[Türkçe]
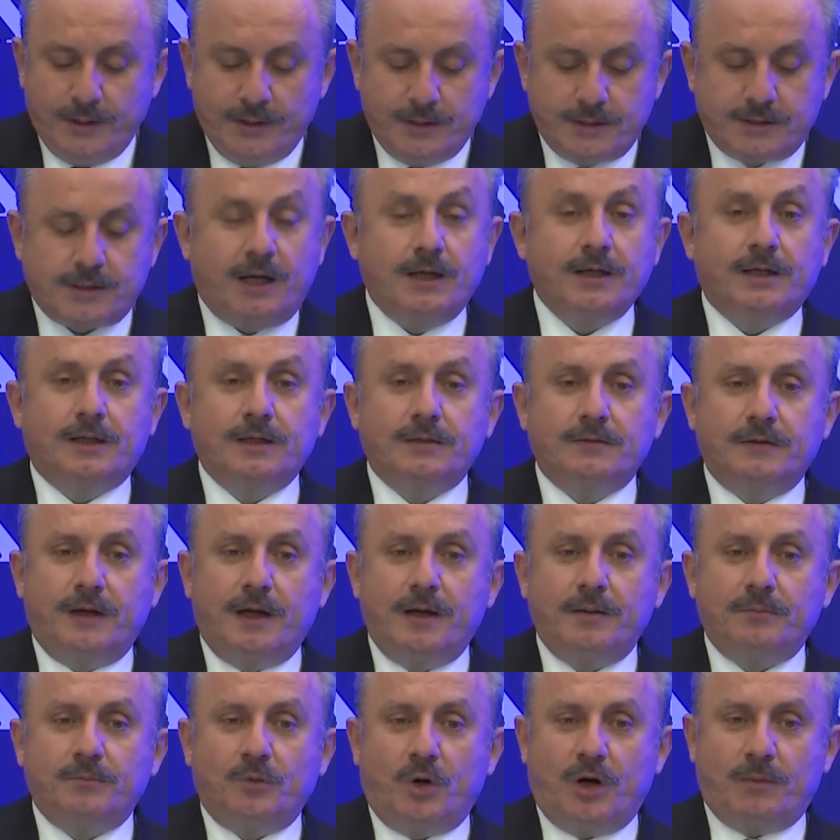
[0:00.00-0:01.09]
saygı
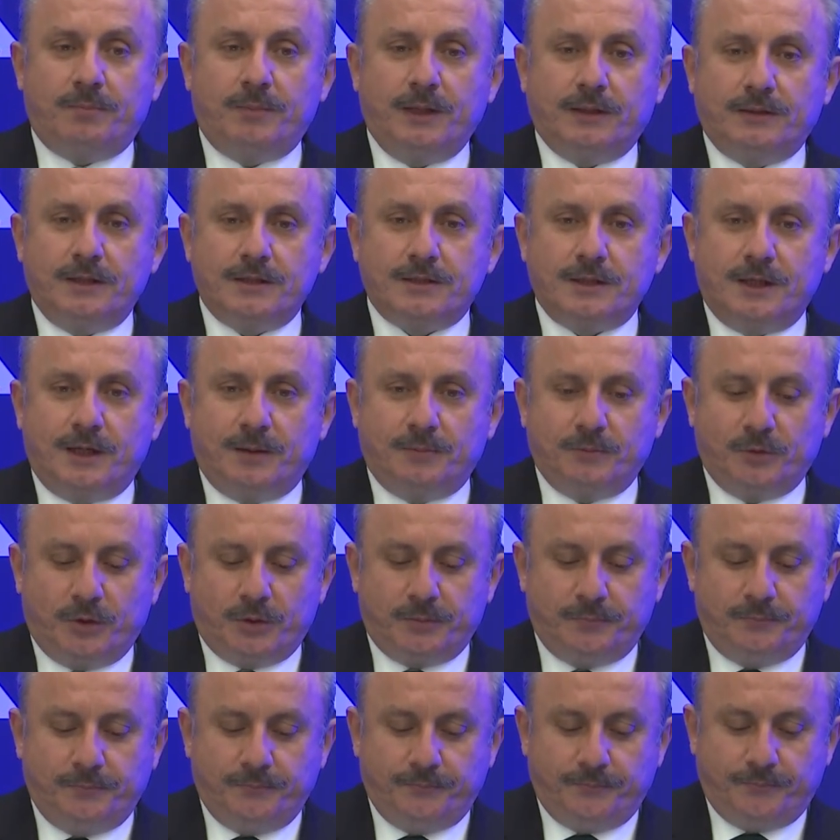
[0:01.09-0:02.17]
ve muhabbetle selamlıyorum.